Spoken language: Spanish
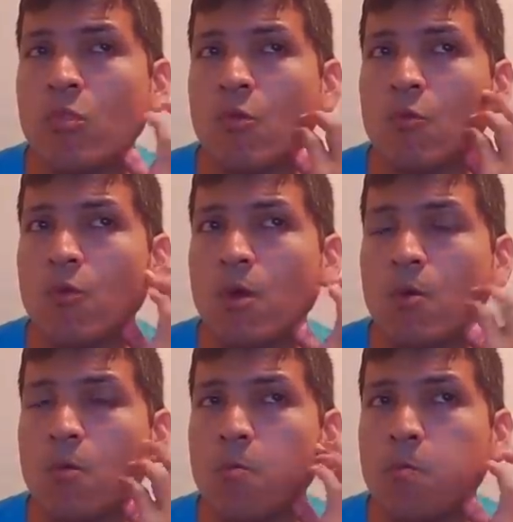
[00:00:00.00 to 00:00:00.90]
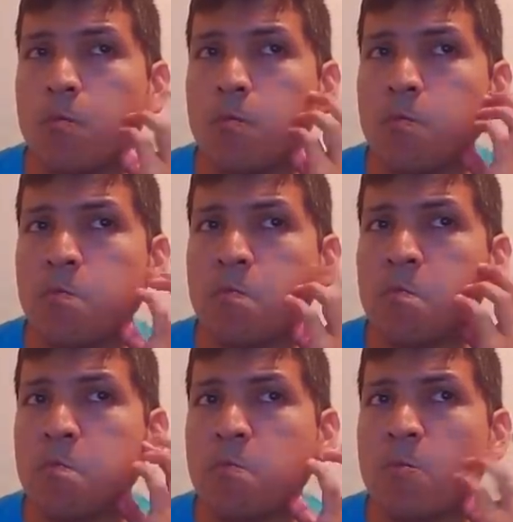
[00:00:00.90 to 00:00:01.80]
Wow.
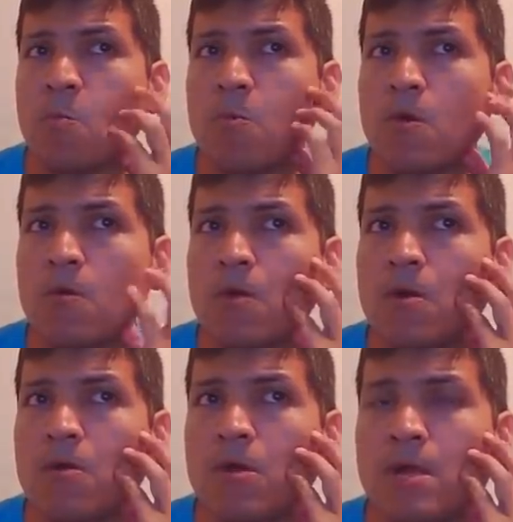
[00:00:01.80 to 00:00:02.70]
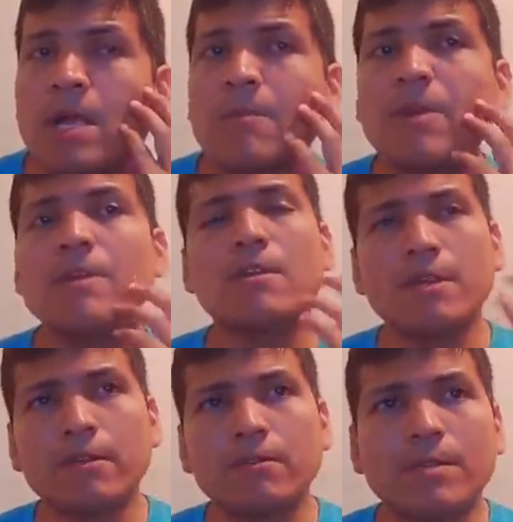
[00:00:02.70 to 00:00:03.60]
Wow, wow. Bueno, es
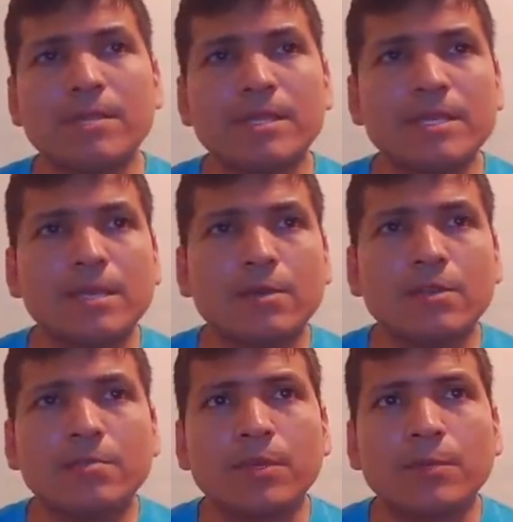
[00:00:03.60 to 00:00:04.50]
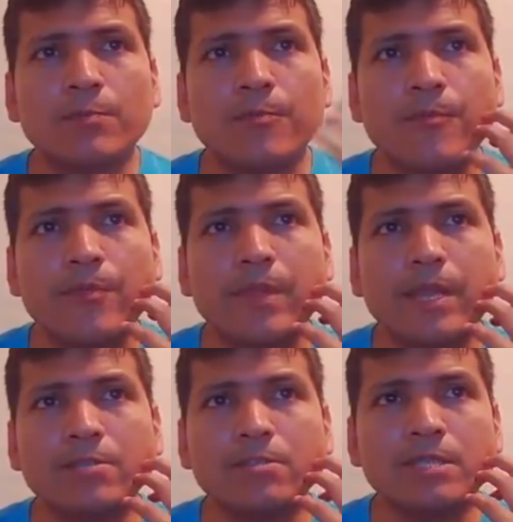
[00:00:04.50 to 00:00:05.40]
lógico también desarrollo, pero
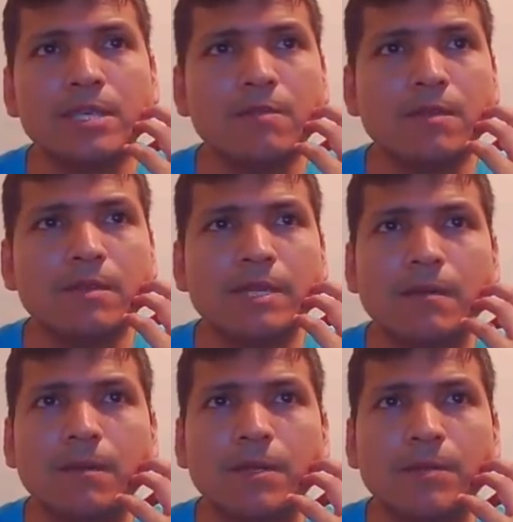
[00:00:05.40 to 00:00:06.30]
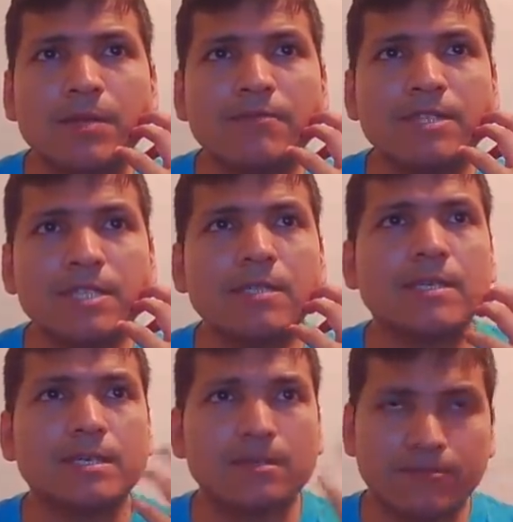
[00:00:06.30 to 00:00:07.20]
¿Qué sucede luego de caballo por F7?
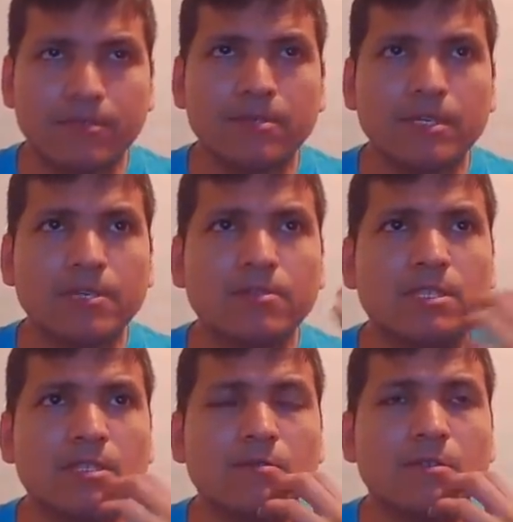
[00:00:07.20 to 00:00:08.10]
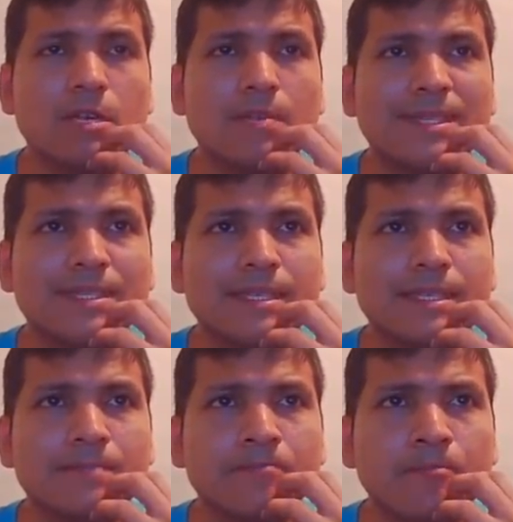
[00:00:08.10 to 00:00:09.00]
Que eso fue lo que continuó en la
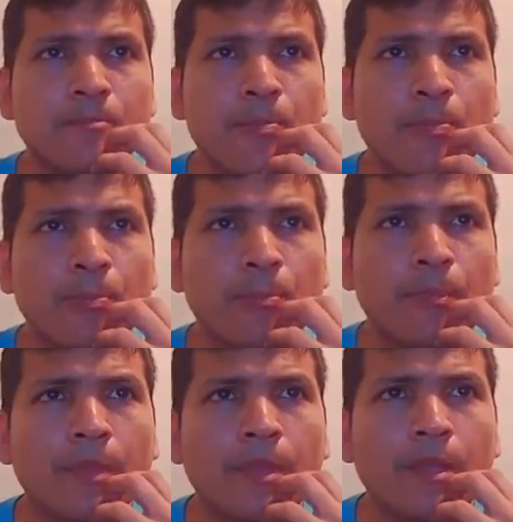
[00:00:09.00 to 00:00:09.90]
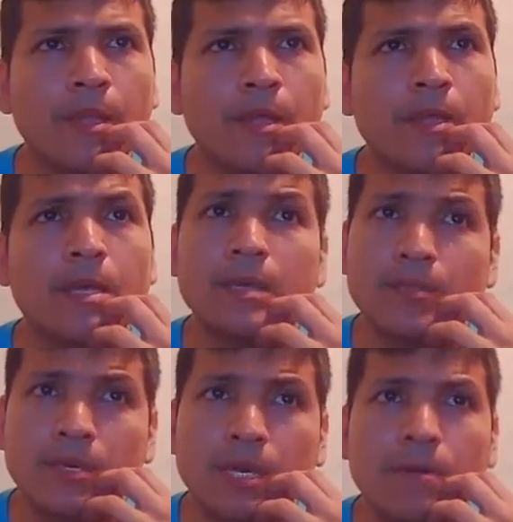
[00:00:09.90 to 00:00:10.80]
partida. Eh, rey
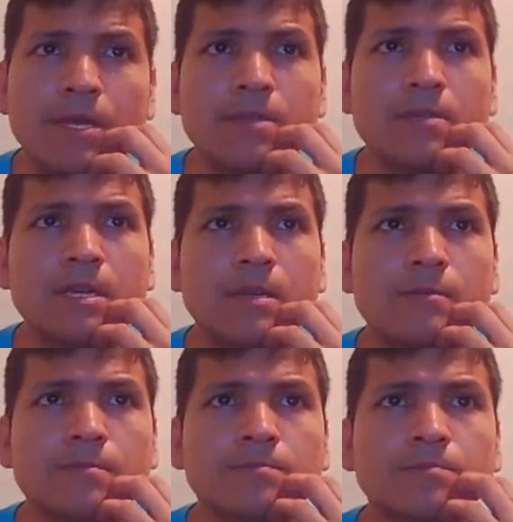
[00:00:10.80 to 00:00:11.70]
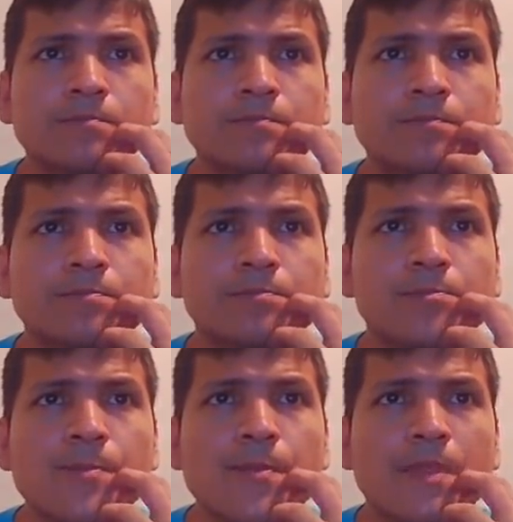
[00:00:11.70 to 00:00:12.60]
por caballo, claro.
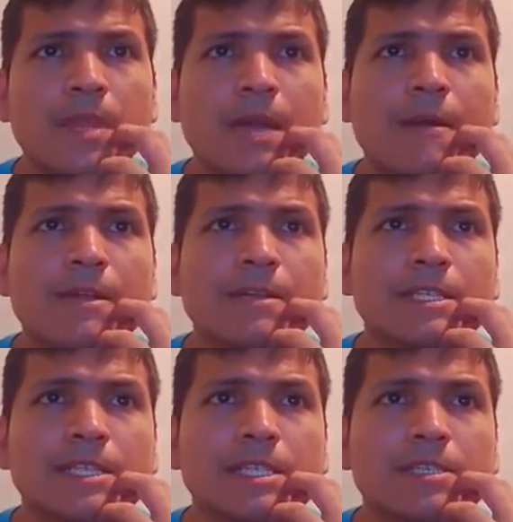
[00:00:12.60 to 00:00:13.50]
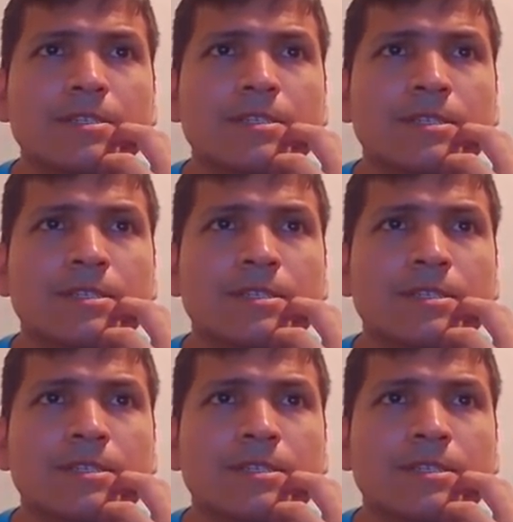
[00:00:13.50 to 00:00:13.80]
Caballo G5.